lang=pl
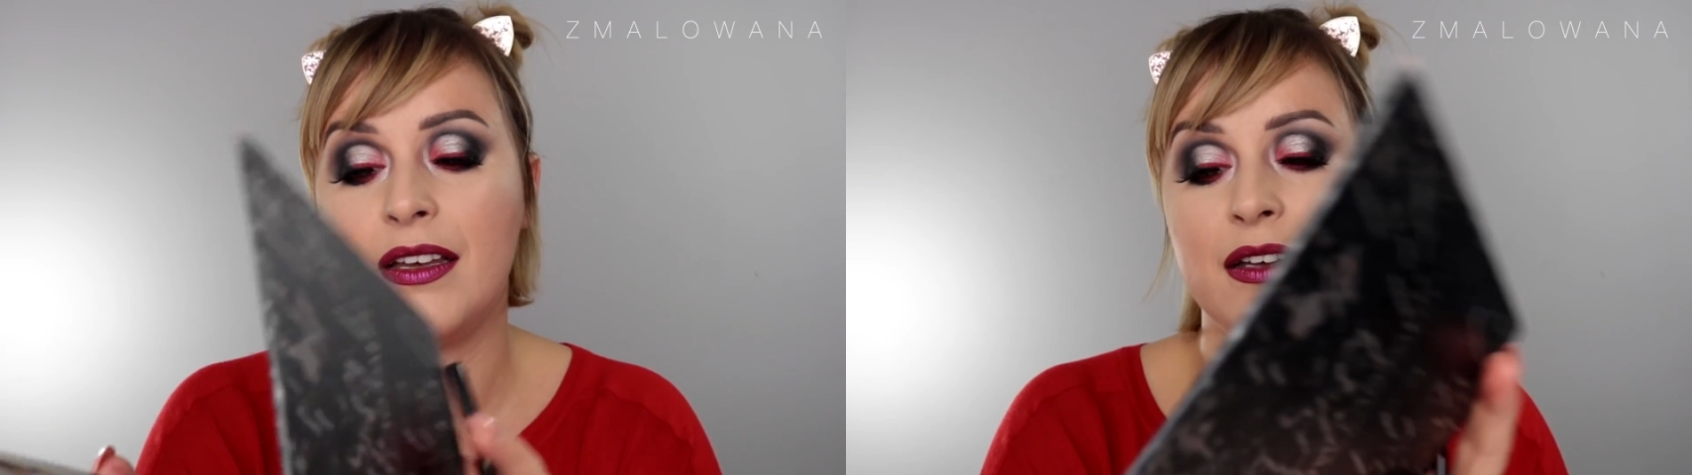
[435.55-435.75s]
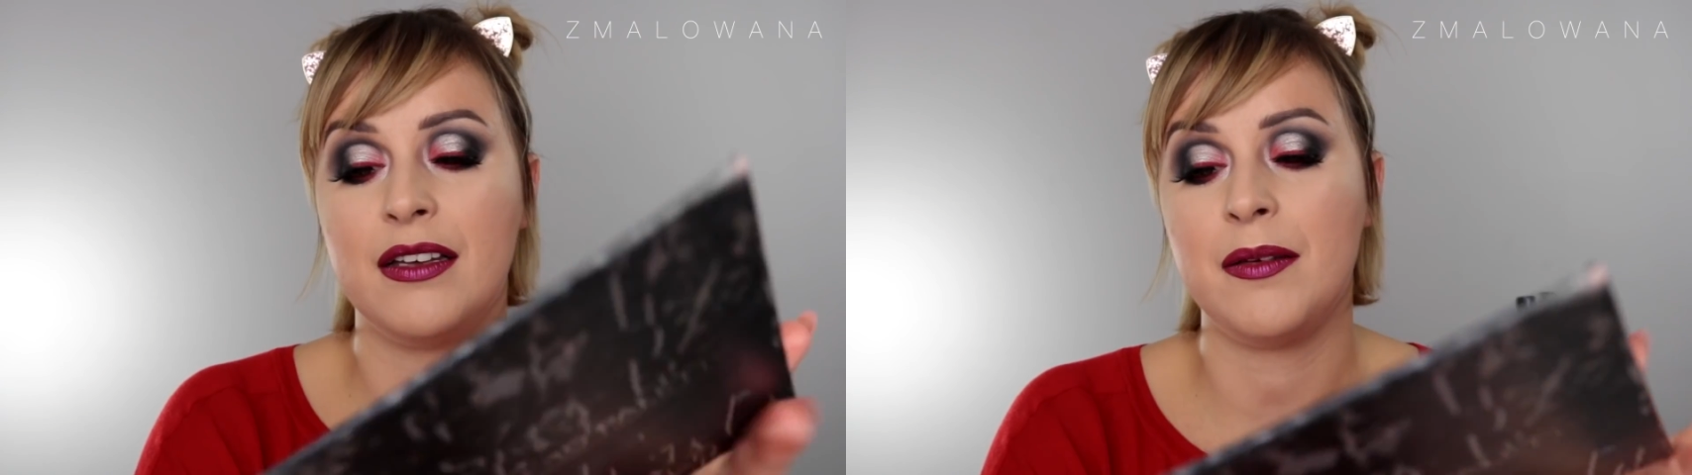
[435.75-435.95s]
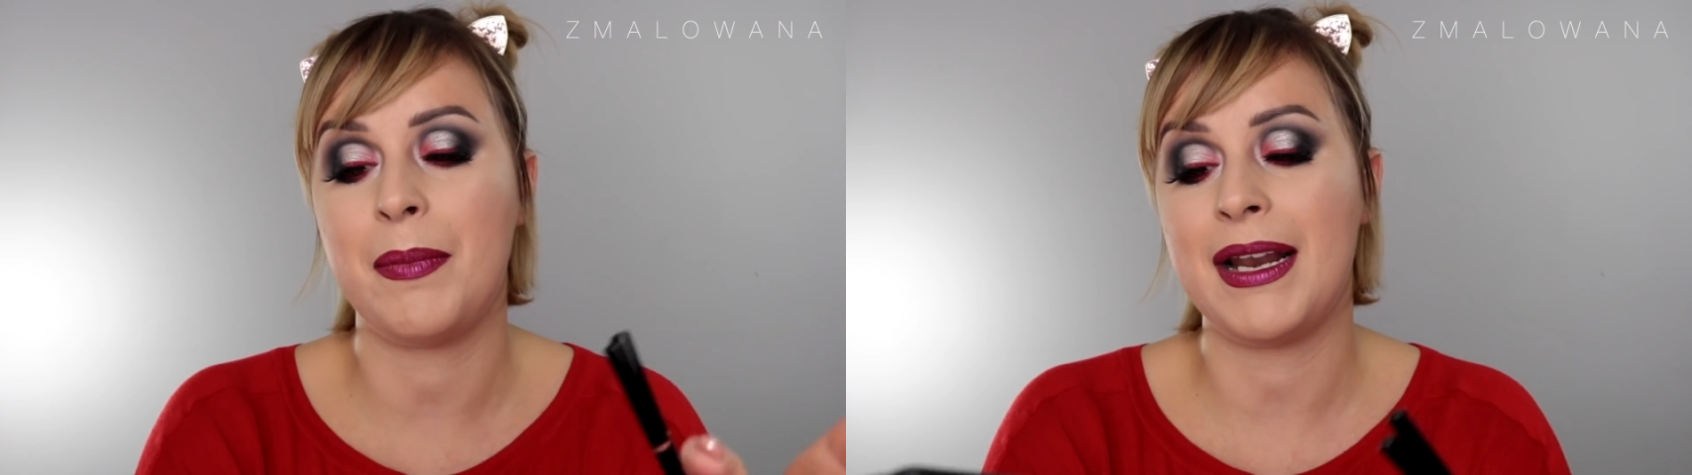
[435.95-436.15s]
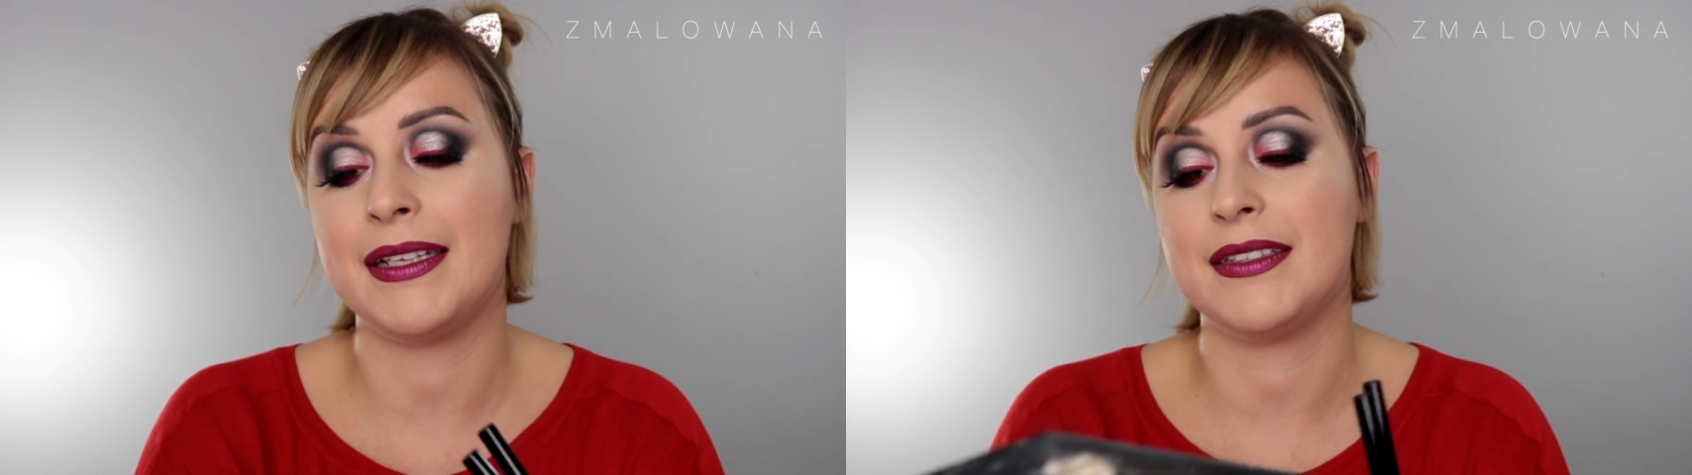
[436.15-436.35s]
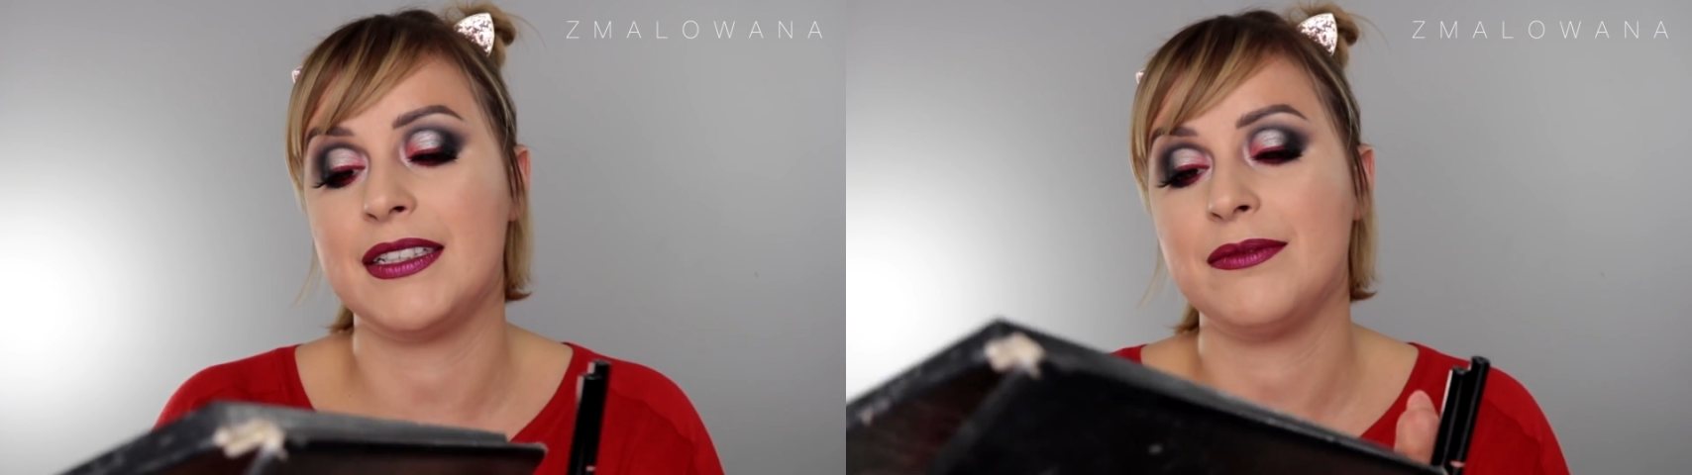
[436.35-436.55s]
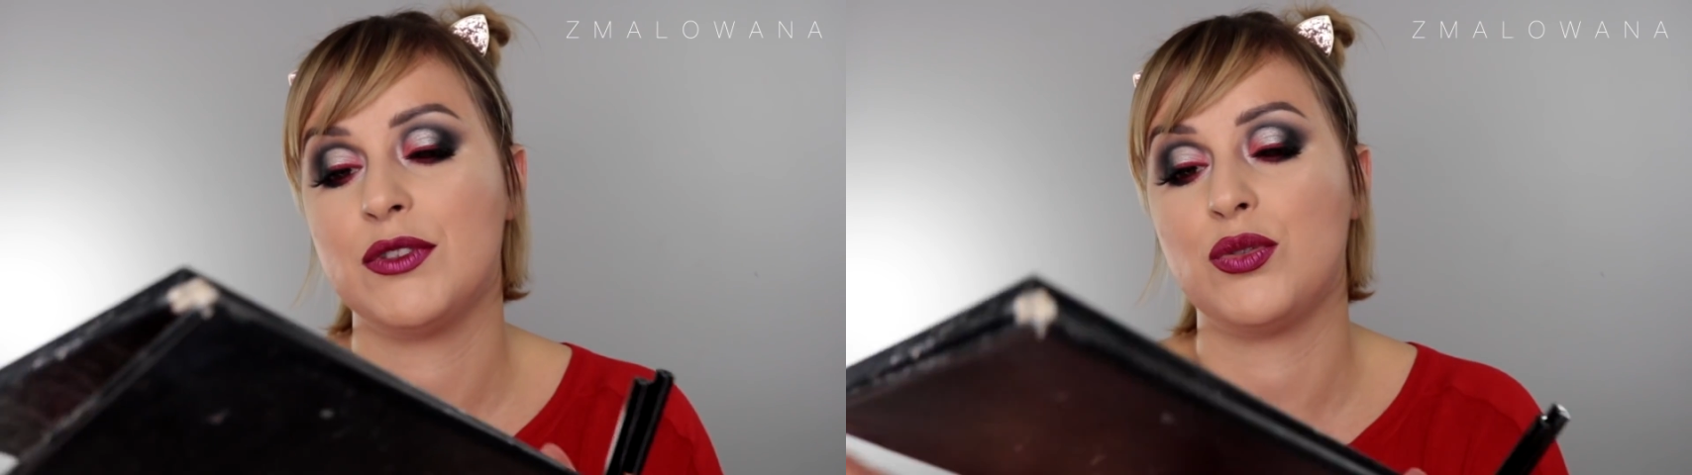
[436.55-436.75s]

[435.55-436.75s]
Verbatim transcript: e, palety,